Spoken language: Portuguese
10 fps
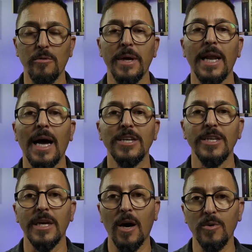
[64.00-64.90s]

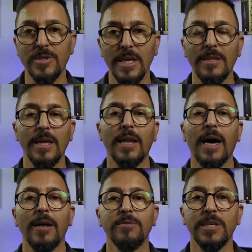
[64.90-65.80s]
homenagem ao
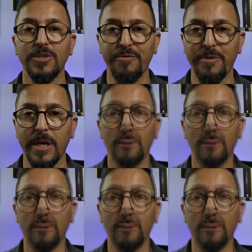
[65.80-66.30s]
centenário deste feito.